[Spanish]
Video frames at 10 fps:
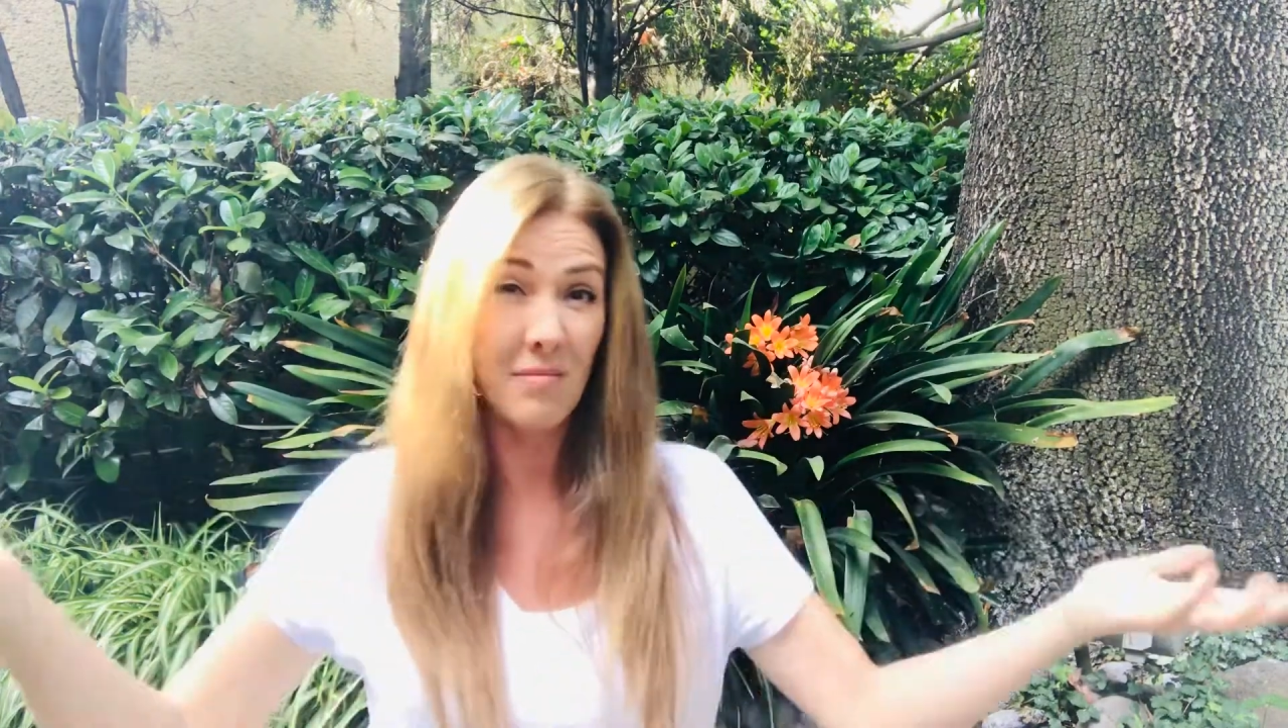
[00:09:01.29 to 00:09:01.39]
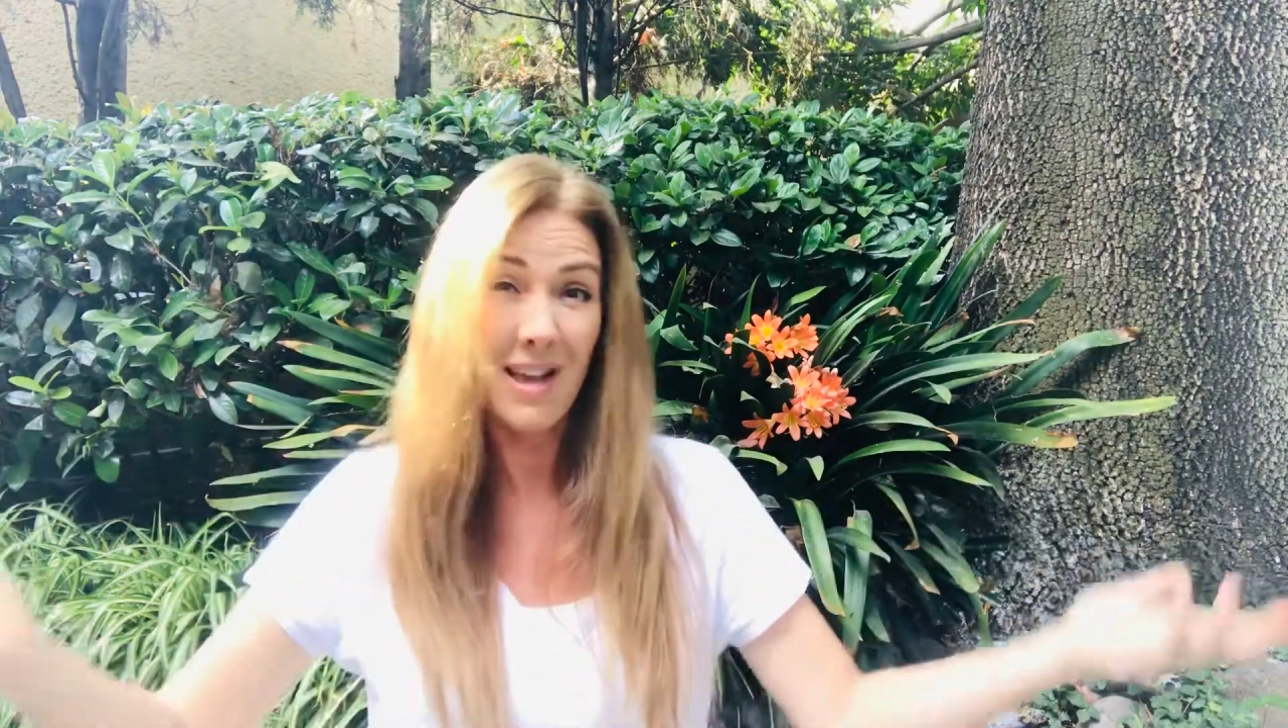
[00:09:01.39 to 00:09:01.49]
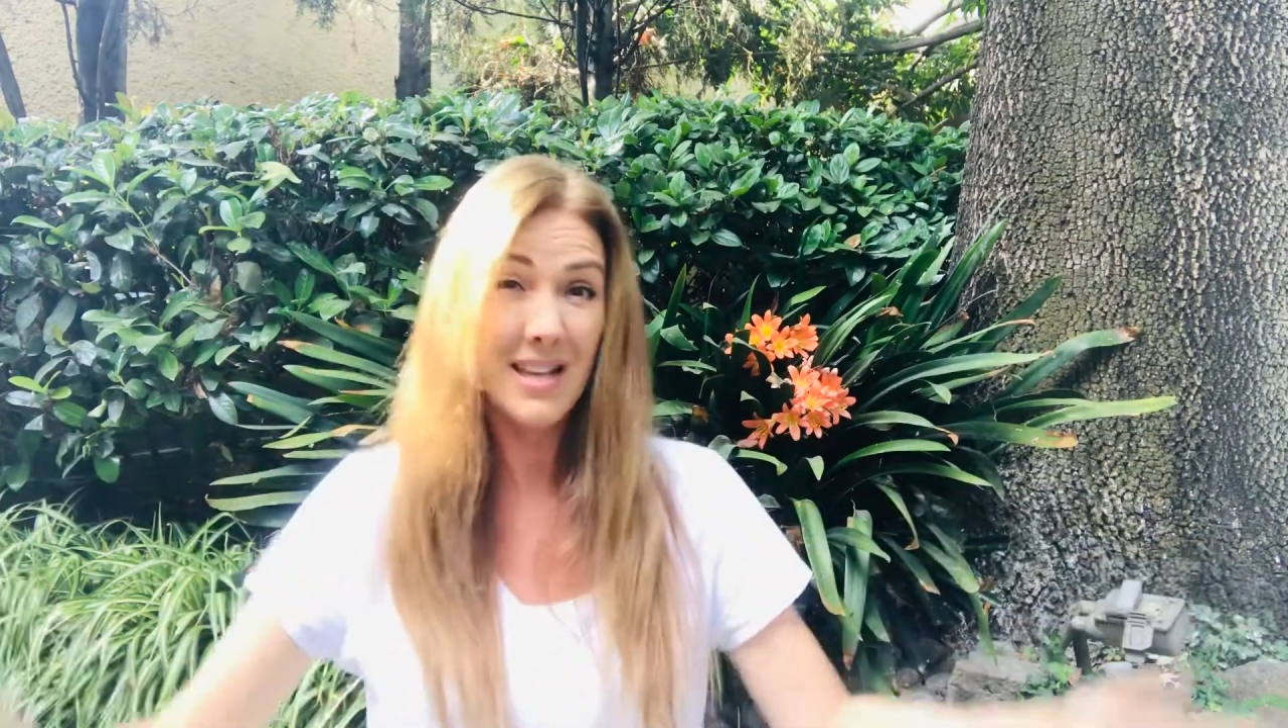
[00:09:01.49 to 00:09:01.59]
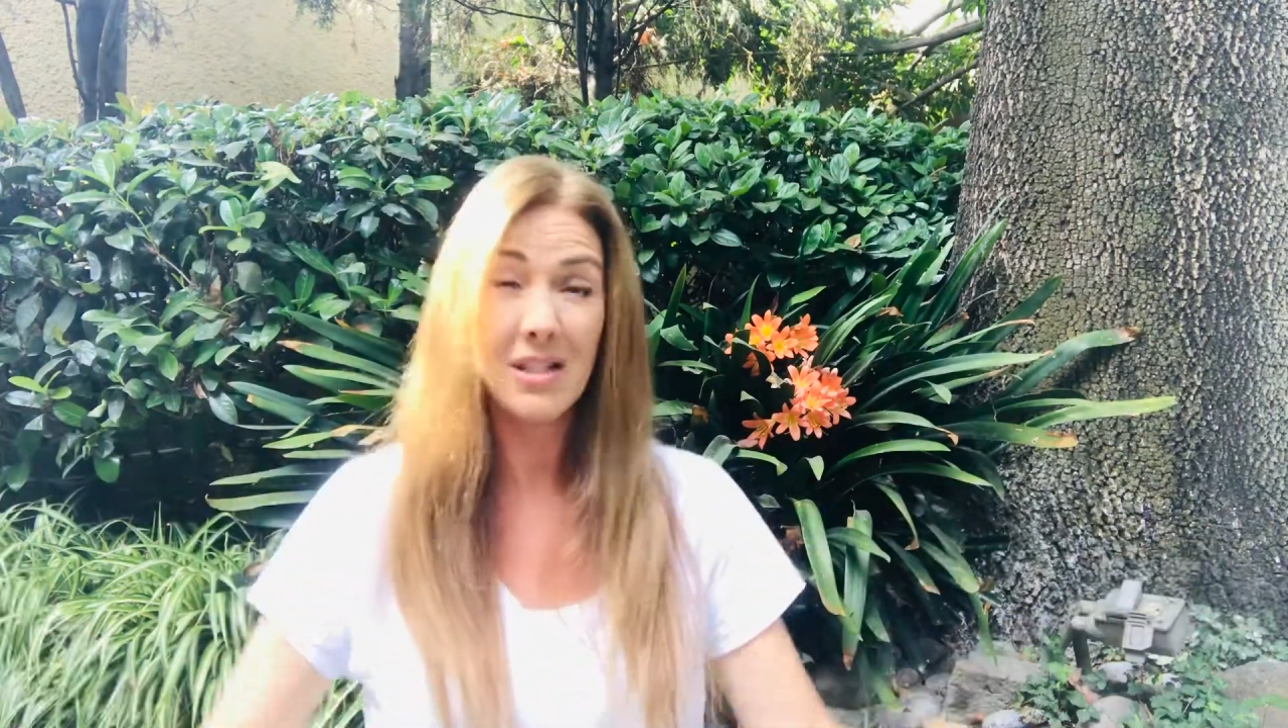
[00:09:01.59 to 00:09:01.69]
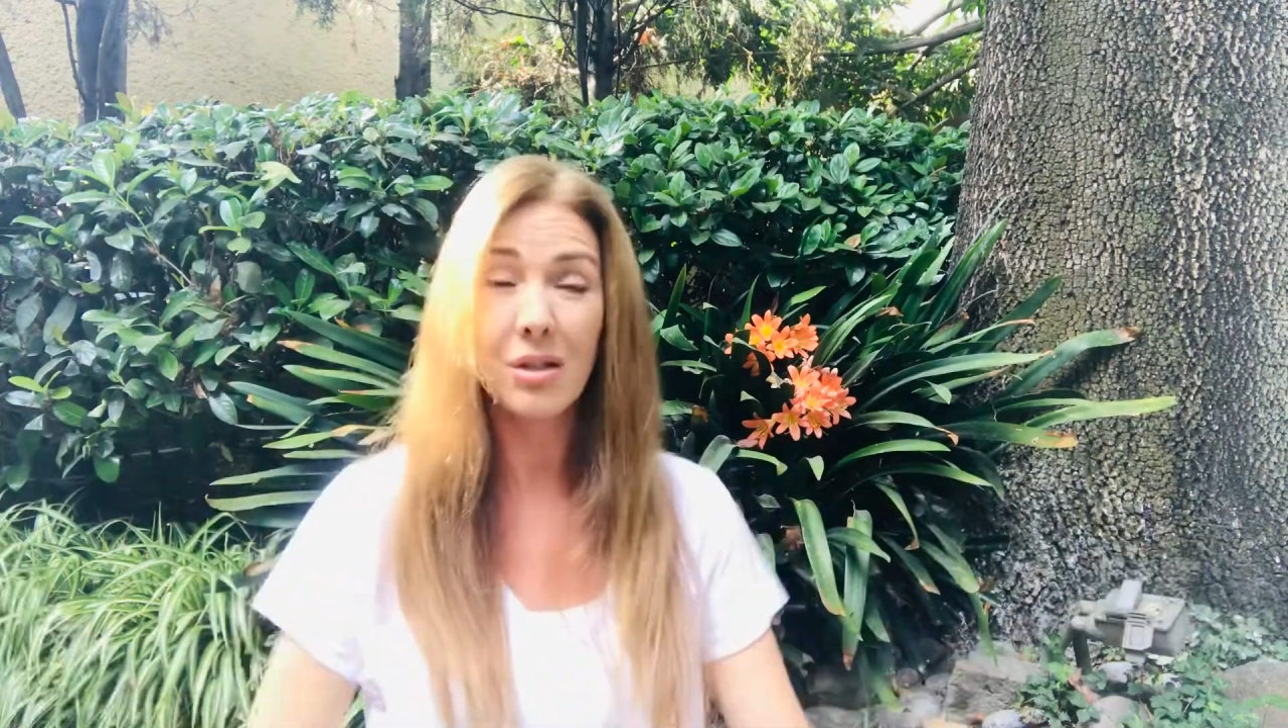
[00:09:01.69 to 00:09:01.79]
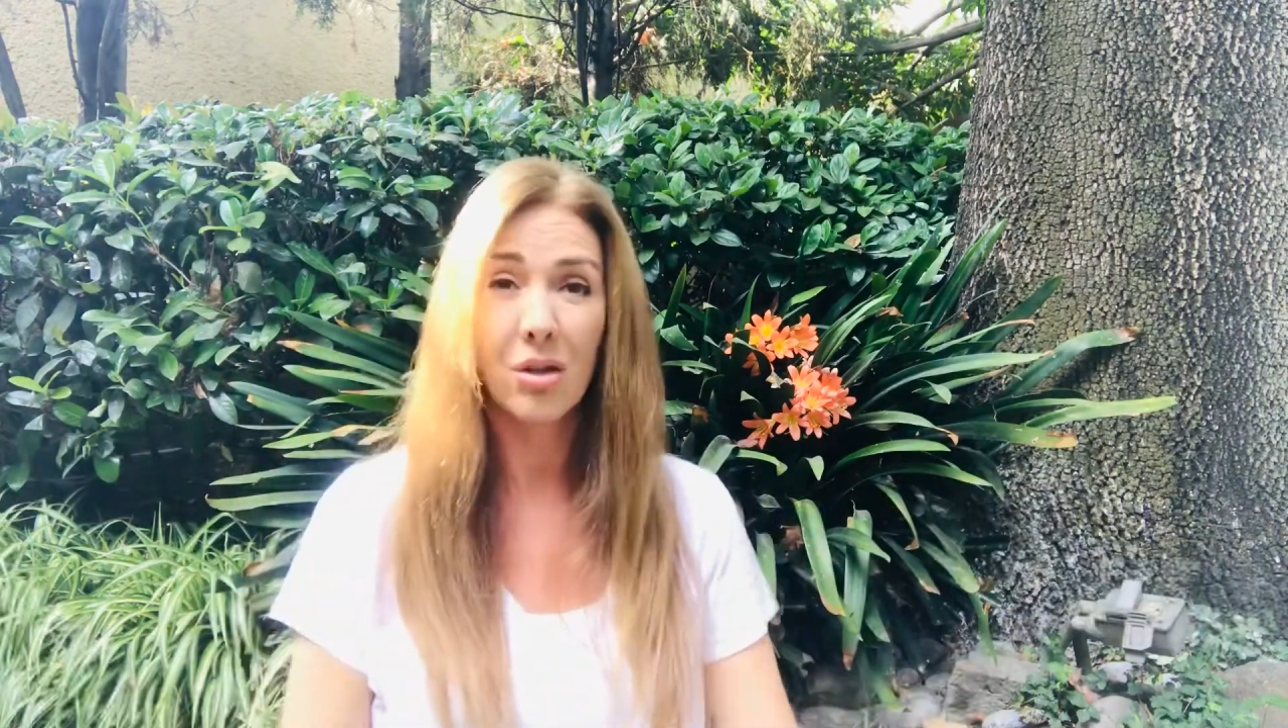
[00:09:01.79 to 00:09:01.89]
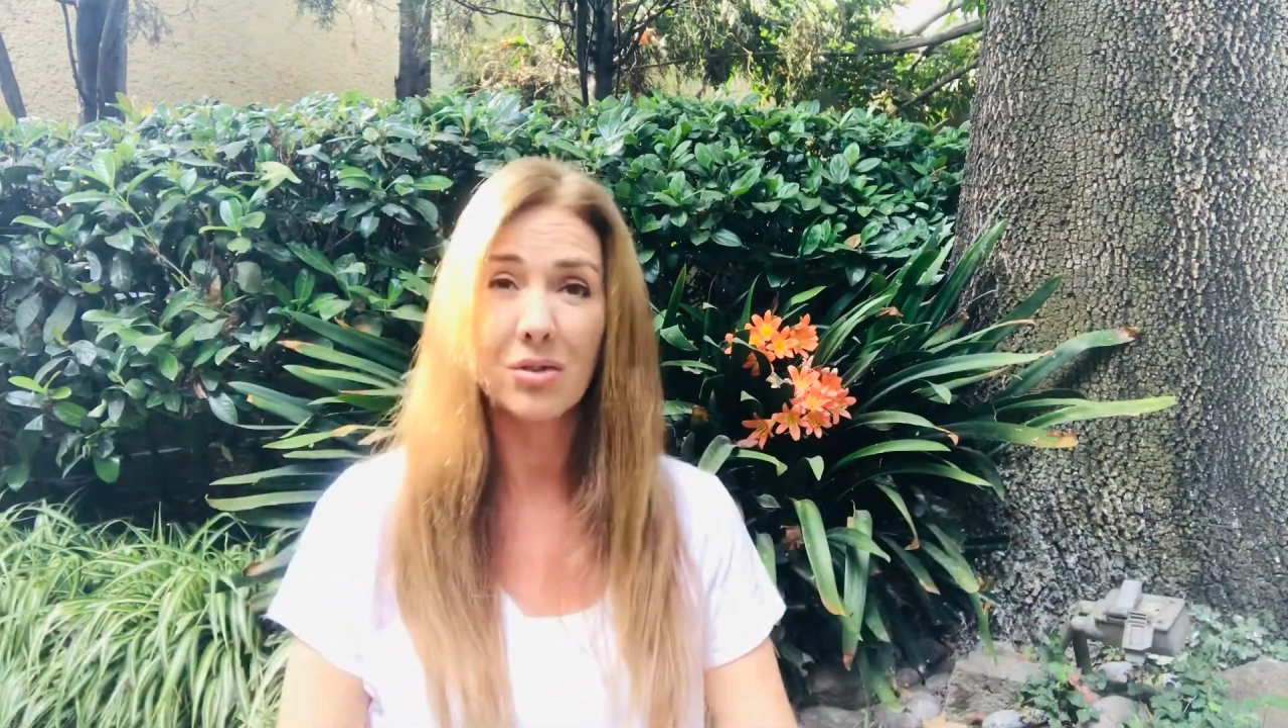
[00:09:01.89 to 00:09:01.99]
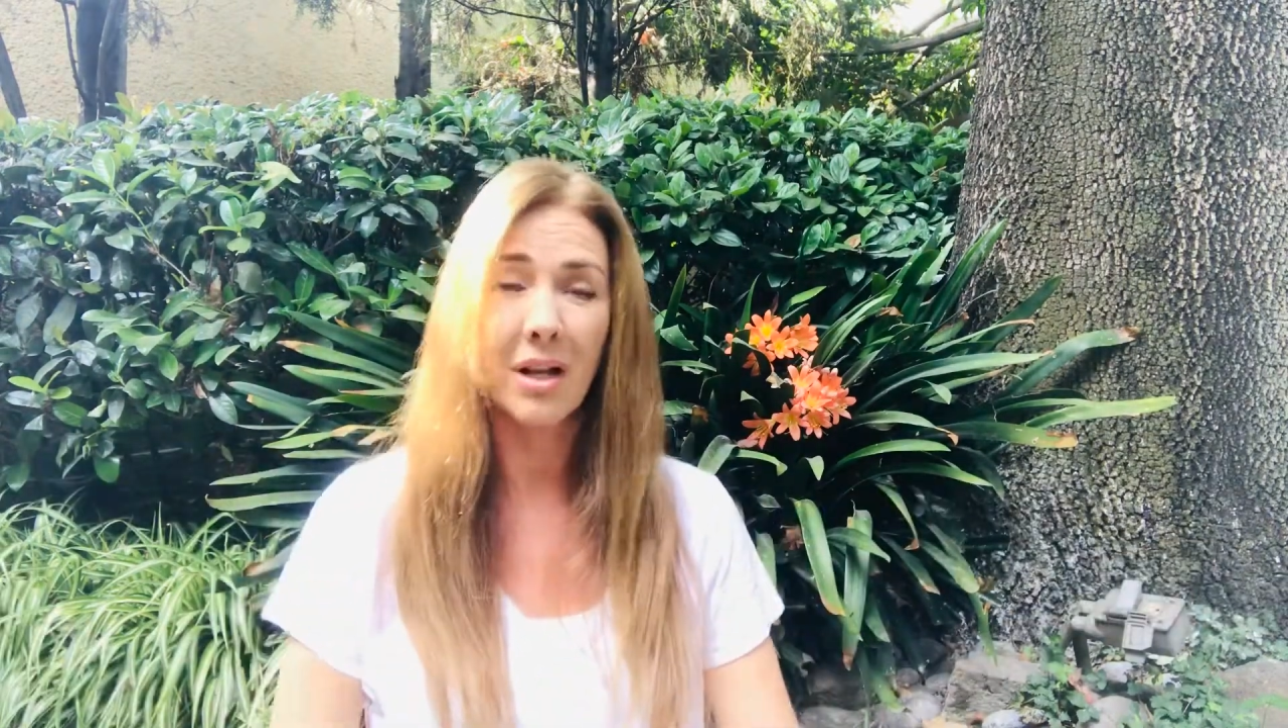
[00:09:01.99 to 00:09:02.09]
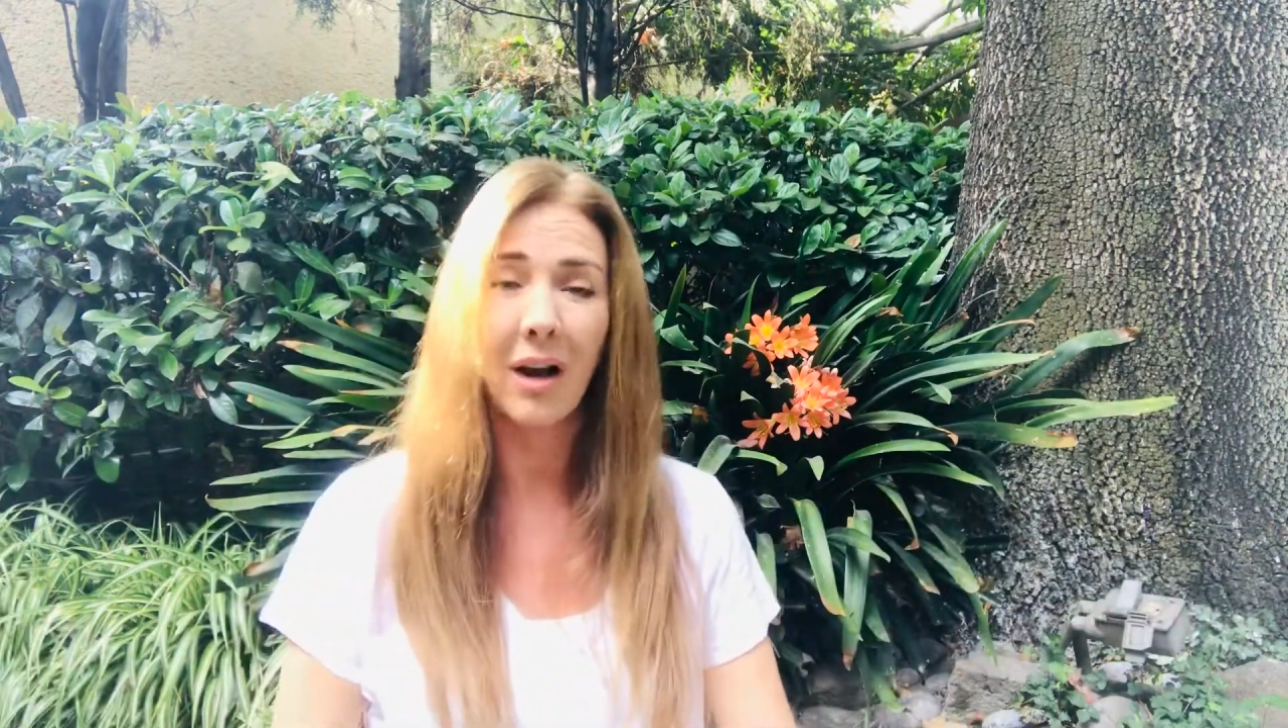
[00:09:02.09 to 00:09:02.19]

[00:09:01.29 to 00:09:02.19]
maestros en